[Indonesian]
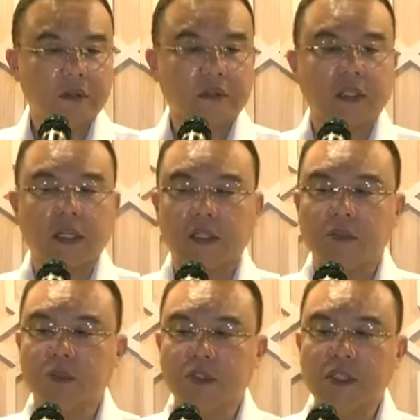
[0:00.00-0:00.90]
setelah
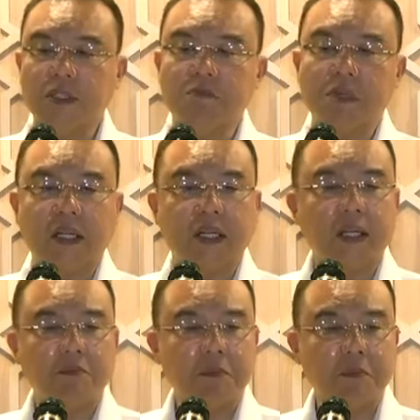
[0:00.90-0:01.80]
kemudian
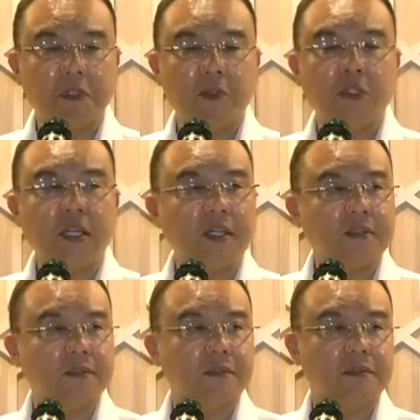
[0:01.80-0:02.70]
mengalami
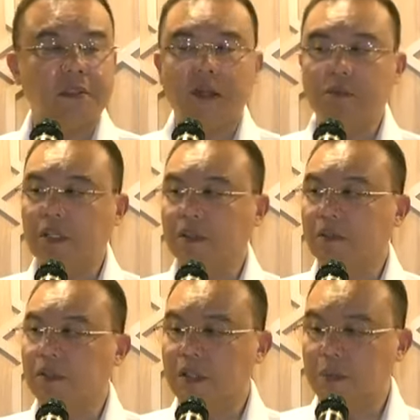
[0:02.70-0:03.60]
penundaan selama
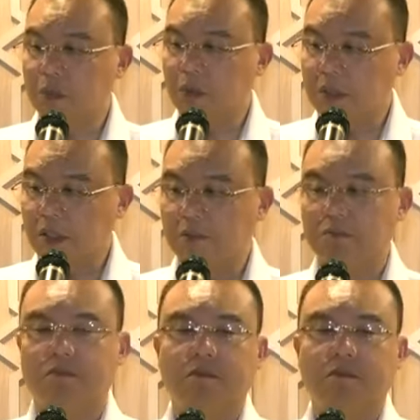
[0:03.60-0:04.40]
30 menit